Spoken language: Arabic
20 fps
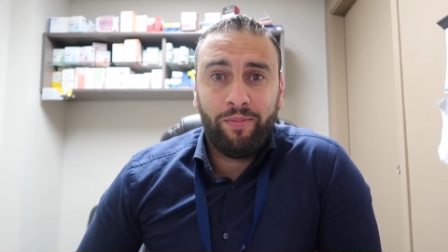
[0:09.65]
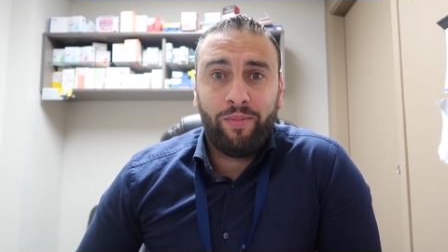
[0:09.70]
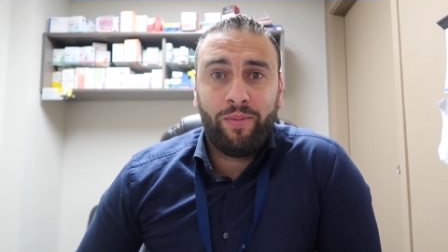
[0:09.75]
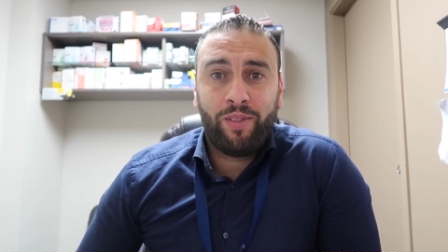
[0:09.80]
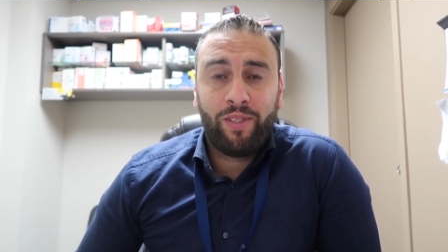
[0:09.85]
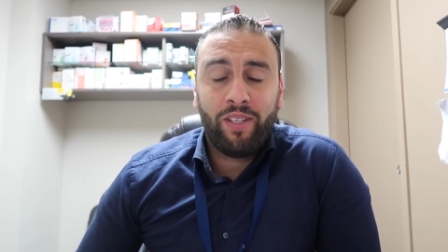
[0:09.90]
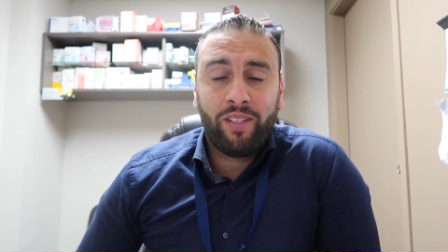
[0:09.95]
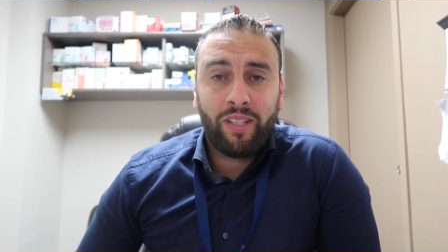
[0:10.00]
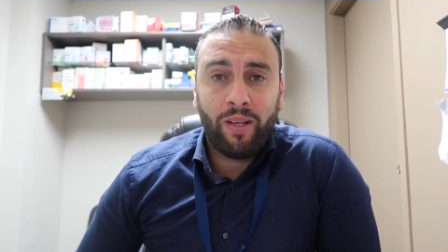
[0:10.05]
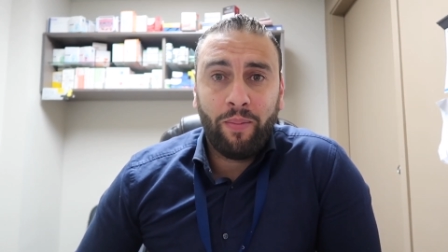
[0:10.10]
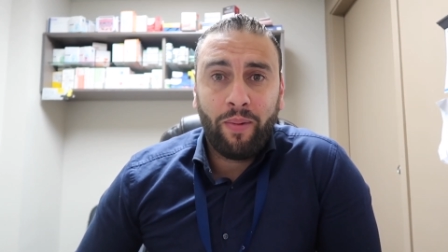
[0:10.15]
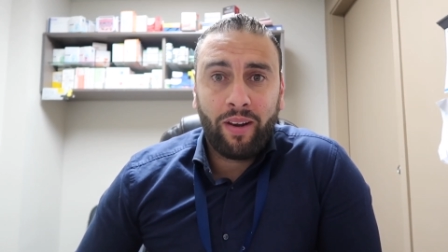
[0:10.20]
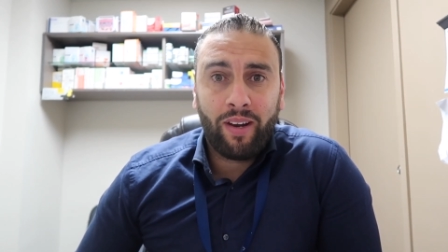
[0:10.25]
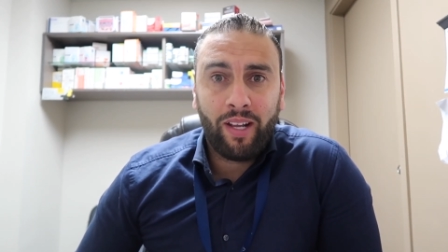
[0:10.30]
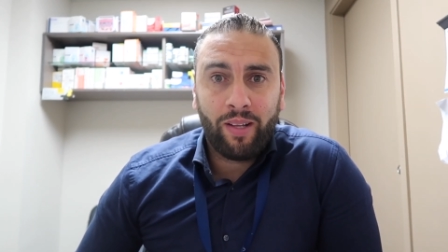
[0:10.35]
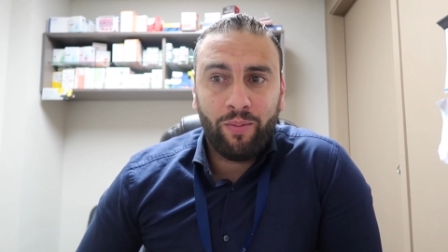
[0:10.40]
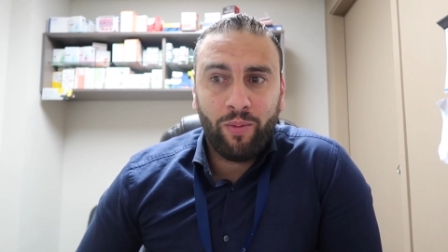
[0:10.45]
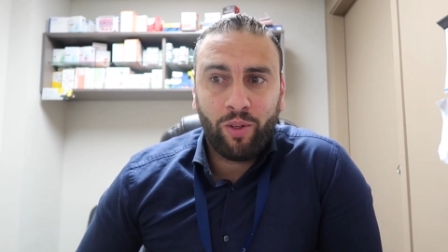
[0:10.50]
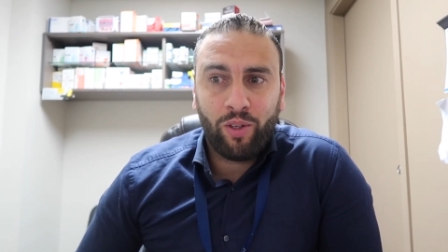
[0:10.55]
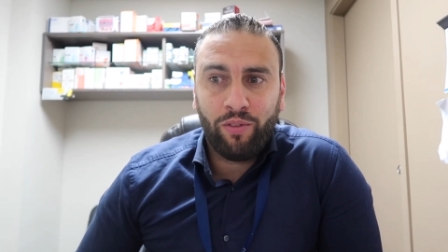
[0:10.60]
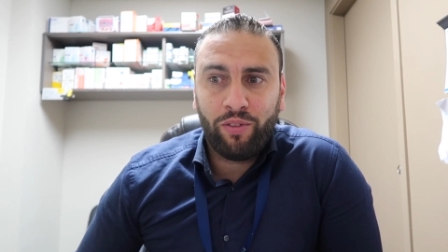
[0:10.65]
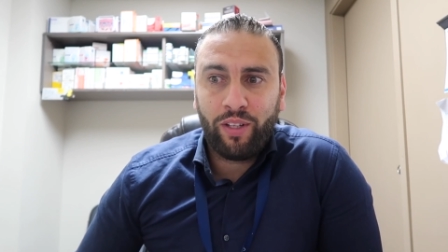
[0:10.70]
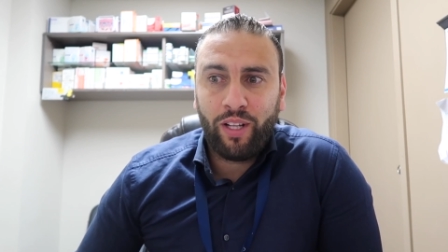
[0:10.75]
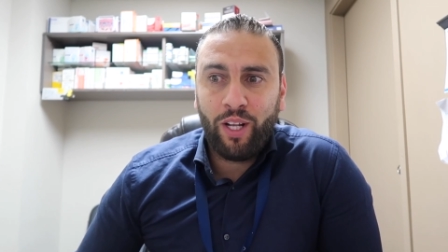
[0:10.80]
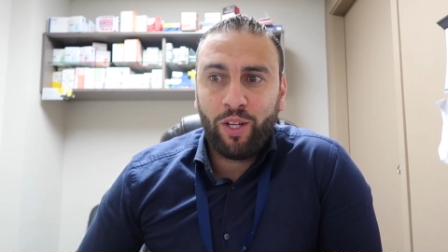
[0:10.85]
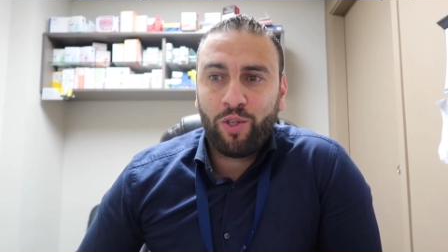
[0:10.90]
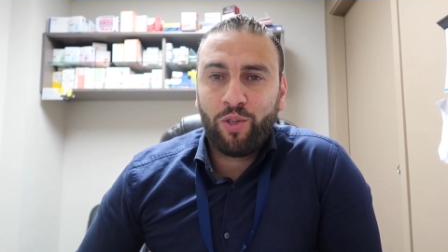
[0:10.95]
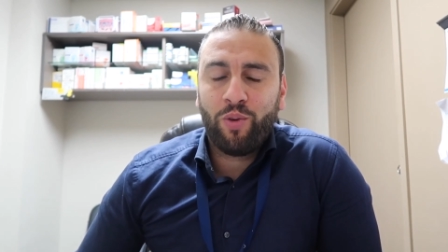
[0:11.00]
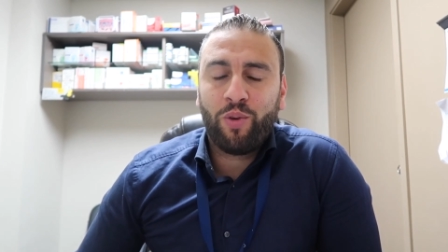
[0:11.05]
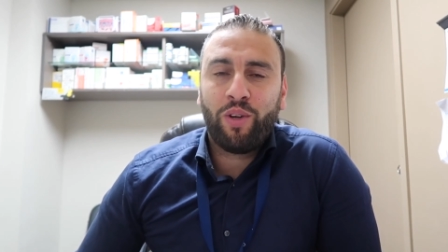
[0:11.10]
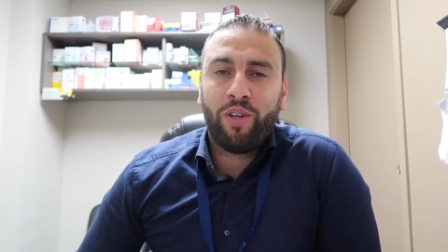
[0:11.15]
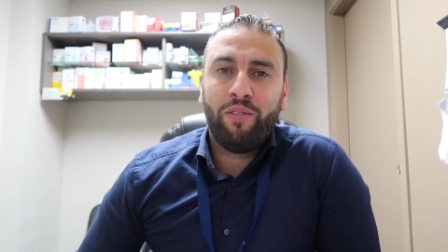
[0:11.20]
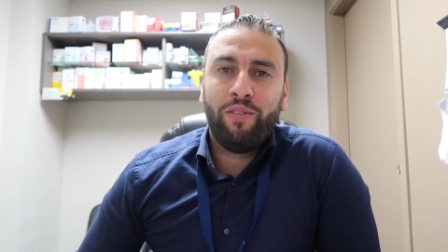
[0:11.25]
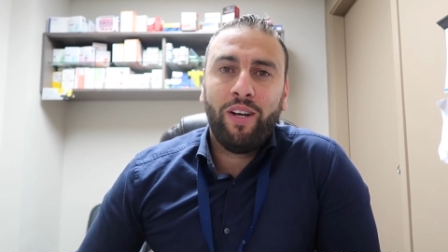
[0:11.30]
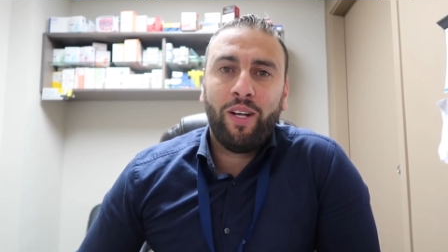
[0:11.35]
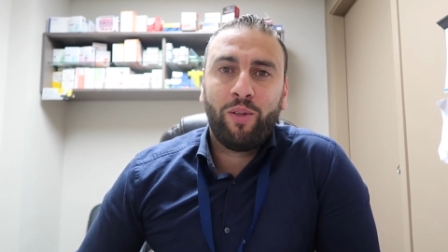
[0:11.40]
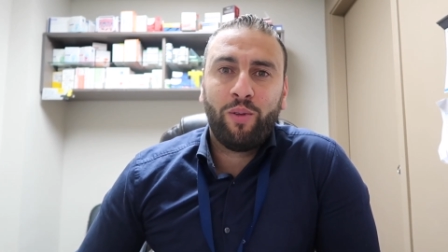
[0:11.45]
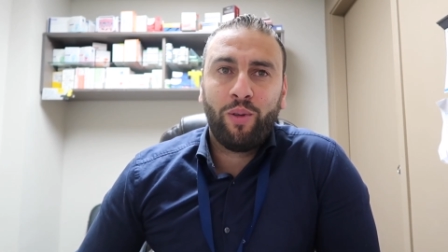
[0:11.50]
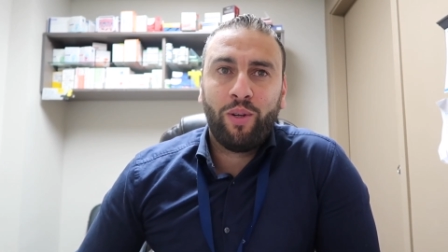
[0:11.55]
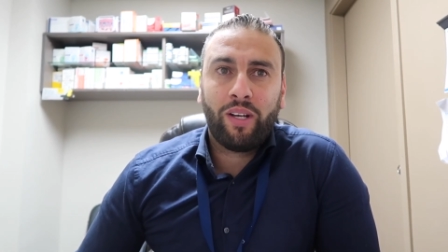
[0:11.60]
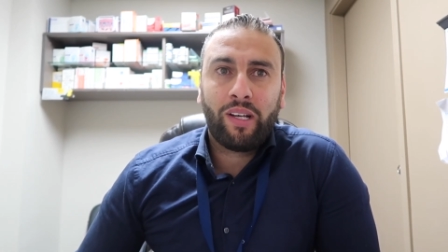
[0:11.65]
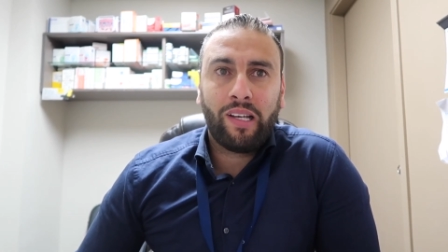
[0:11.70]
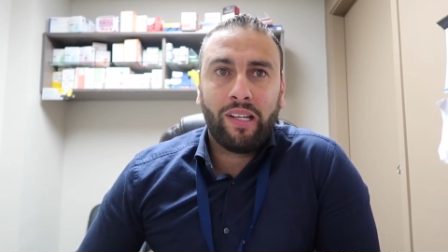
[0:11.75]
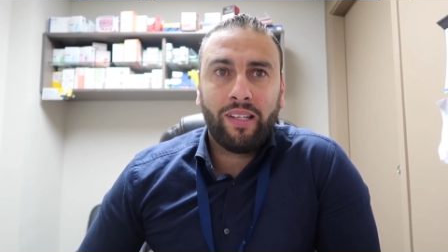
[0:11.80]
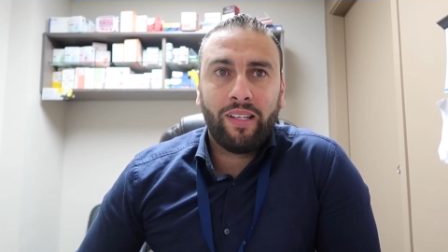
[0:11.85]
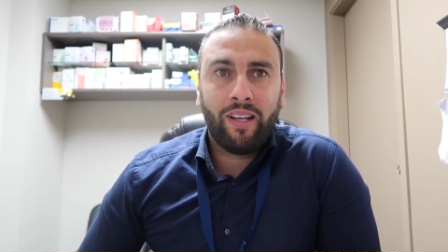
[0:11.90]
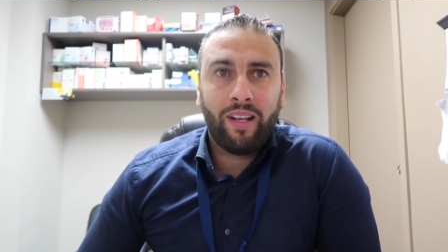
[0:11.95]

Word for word: ستة مرات موقف ثلاث شهور اللي فاتوا لكن